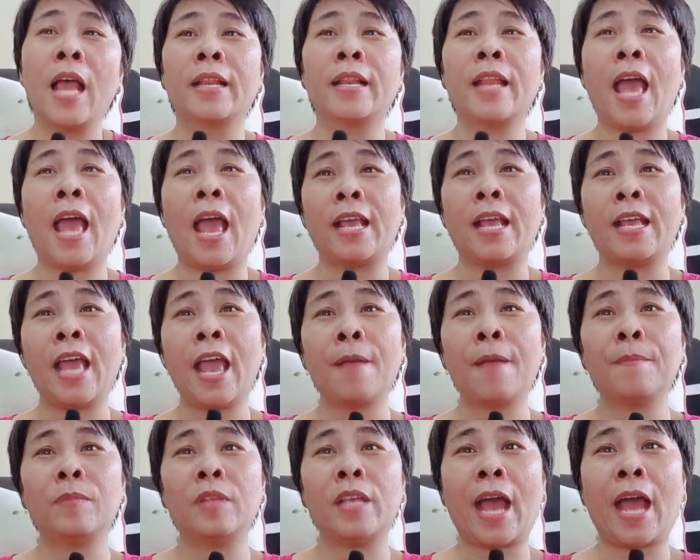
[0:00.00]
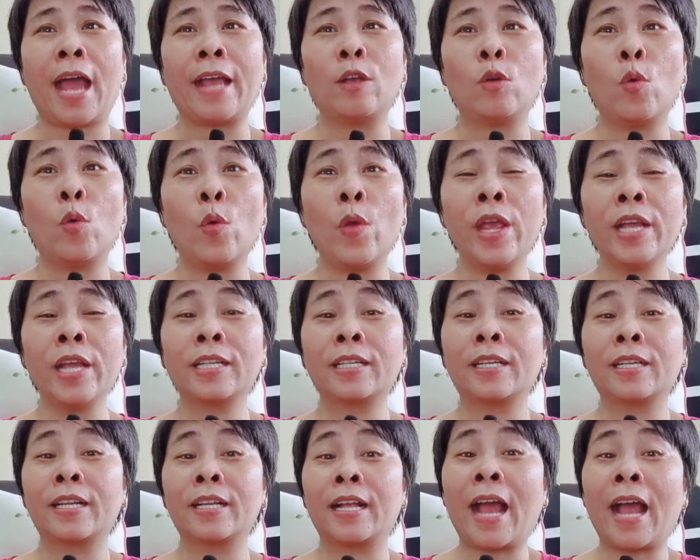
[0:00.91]
để em giải quyết
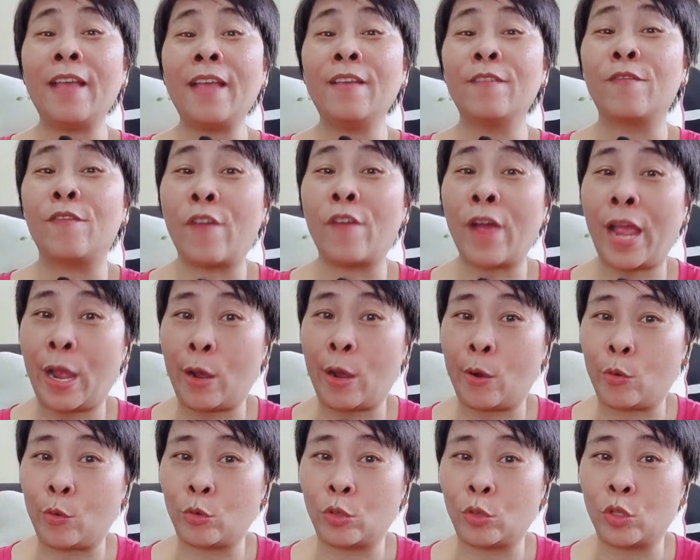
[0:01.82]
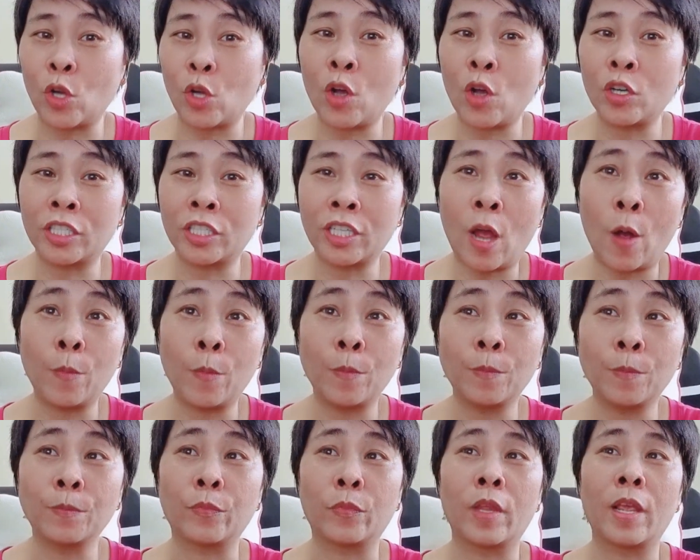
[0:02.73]
cái vèo cho
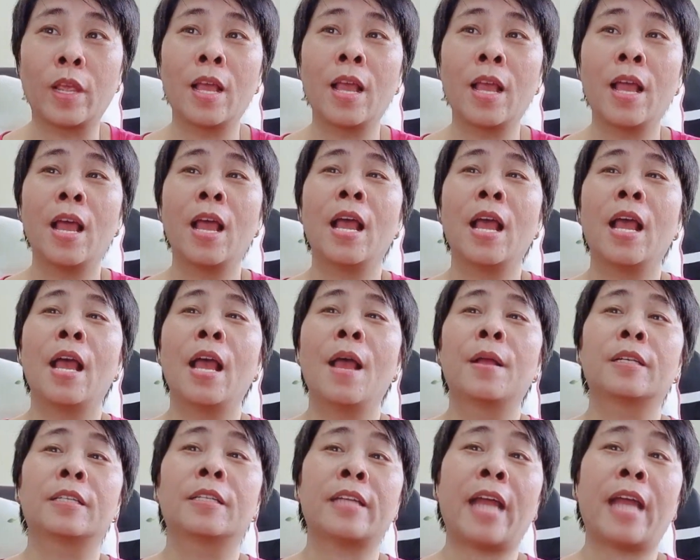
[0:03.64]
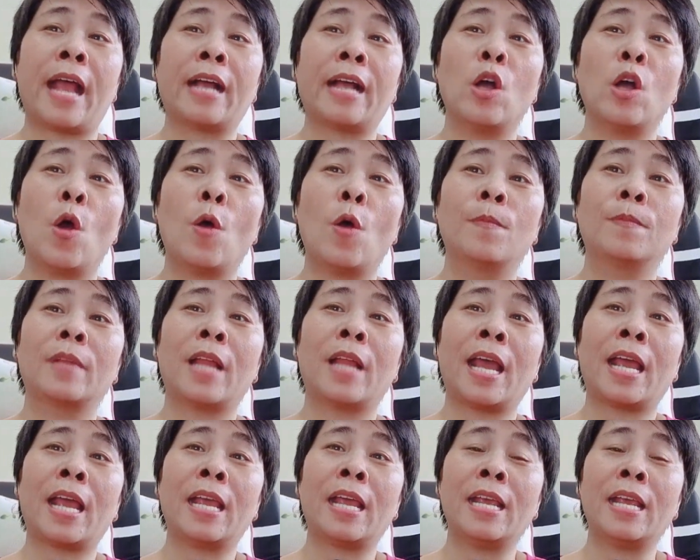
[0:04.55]
xong ráng hôm
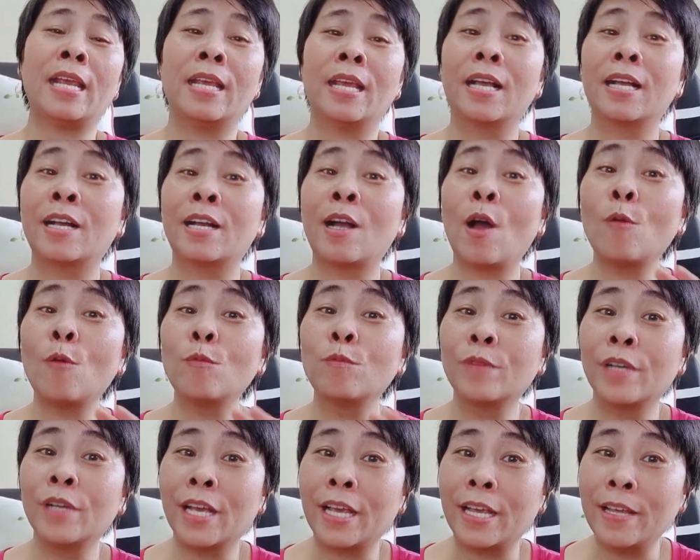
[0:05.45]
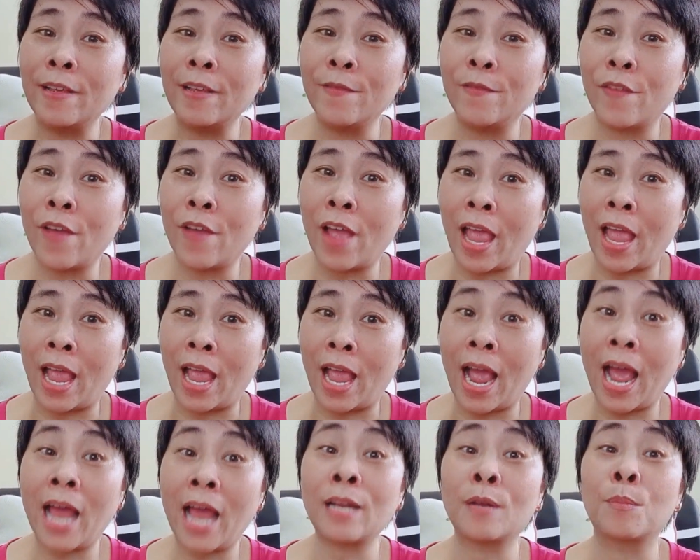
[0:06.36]
nay không nghĩ
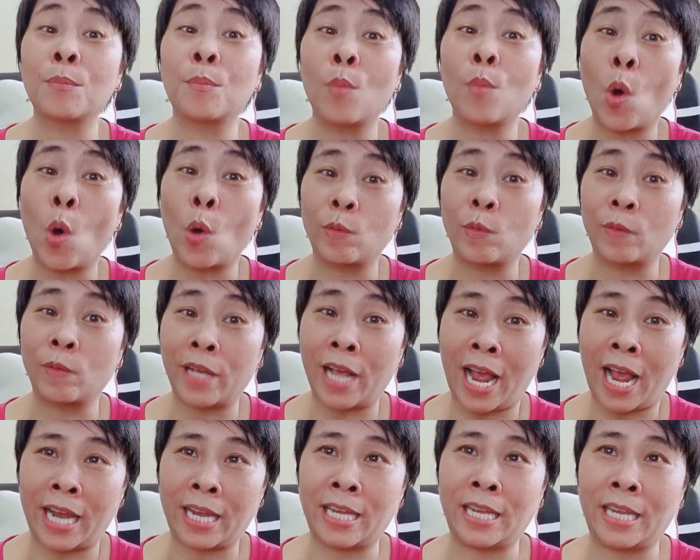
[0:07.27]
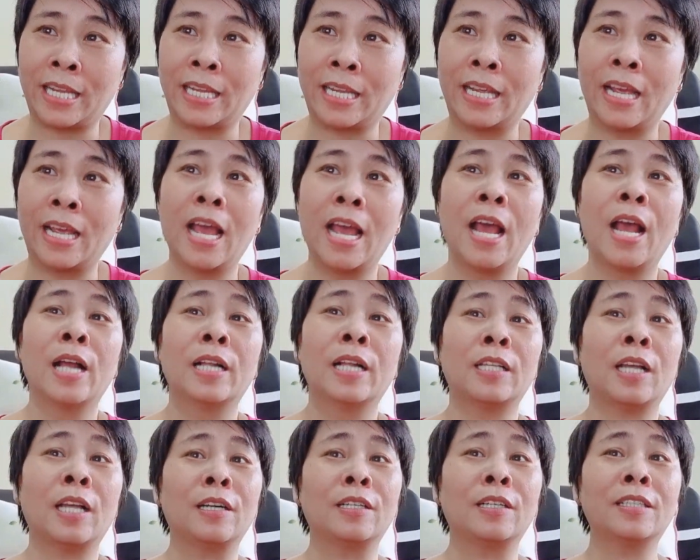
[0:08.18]
về anh một ngày
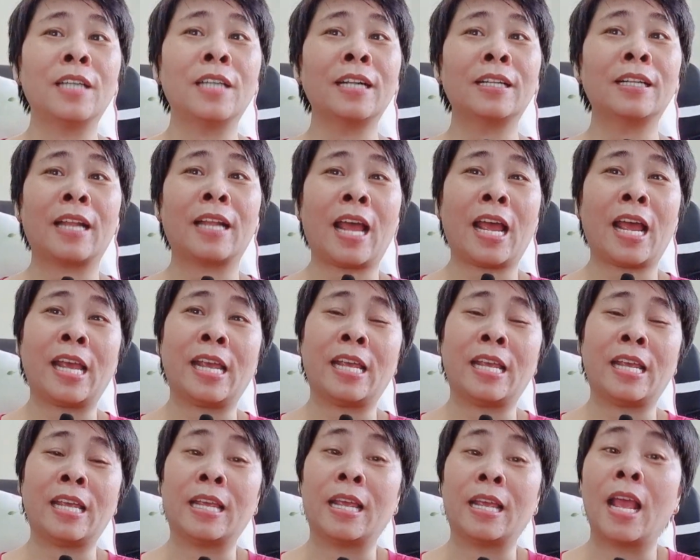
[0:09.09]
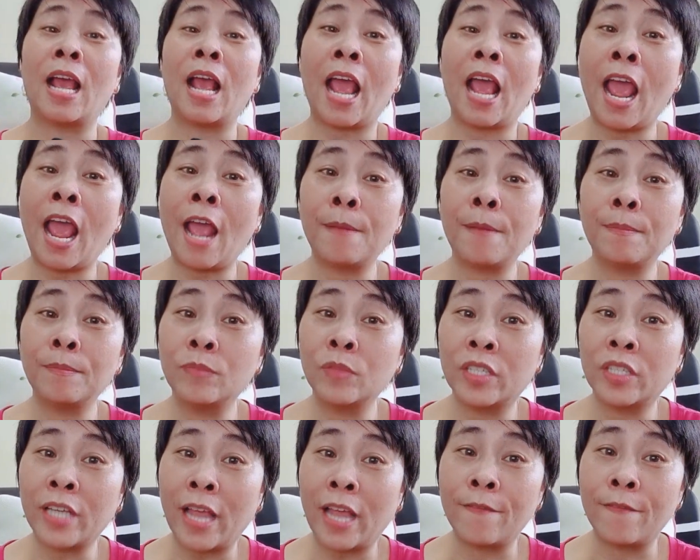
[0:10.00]
thử thách này
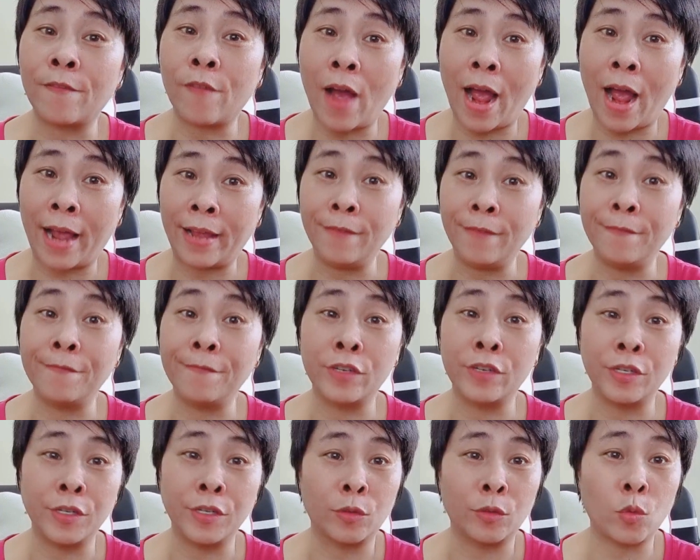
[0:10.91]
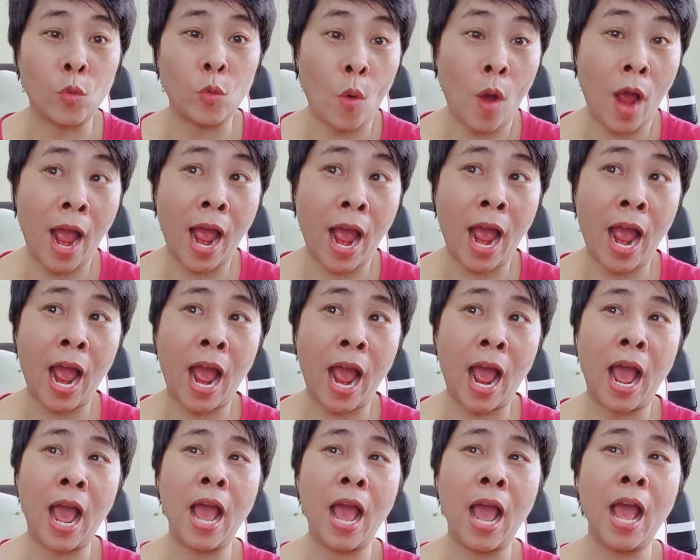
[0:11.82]
em sẽ phải vượt
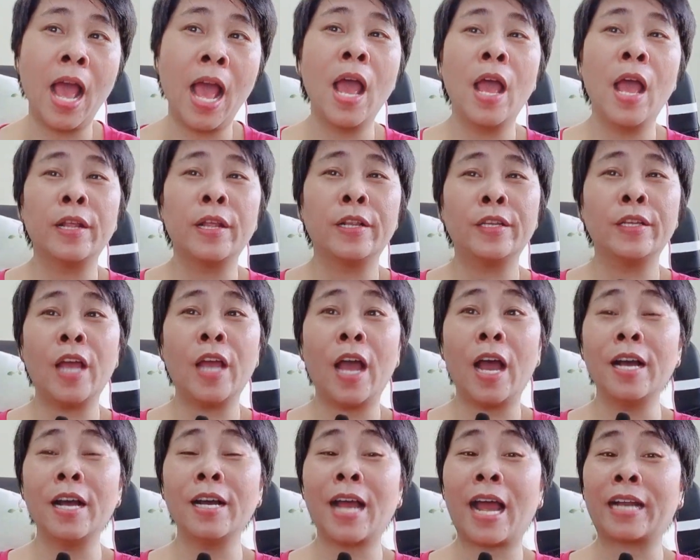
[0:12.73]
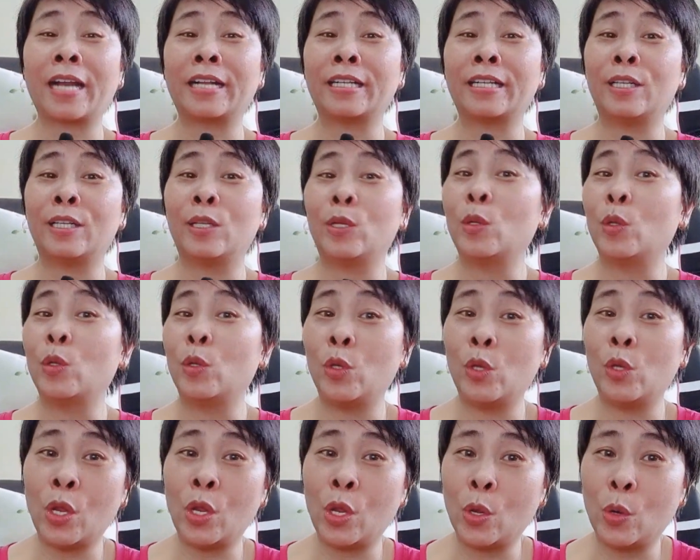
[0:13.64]
qua nhớ anh
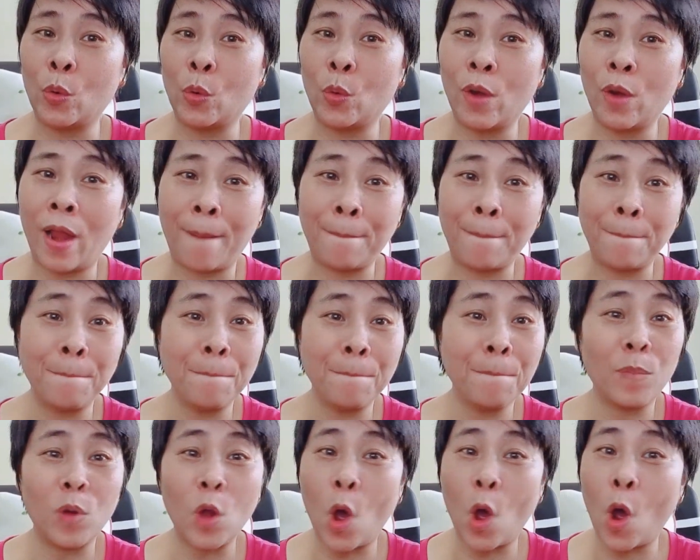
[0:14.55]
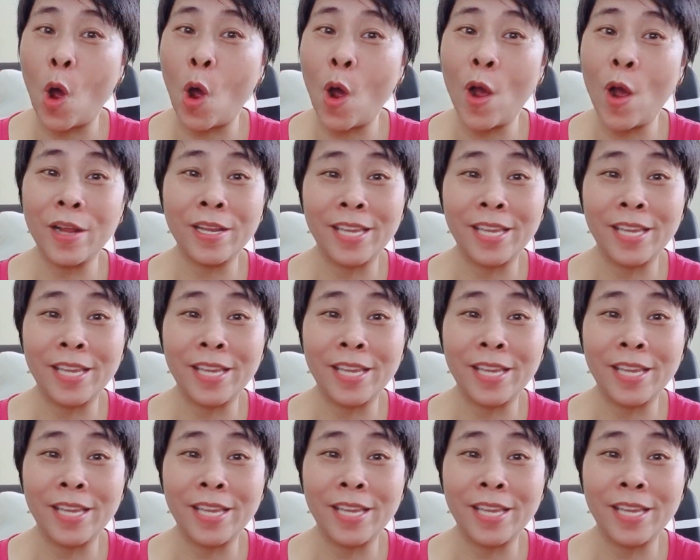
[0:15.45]
nhiều lắm đó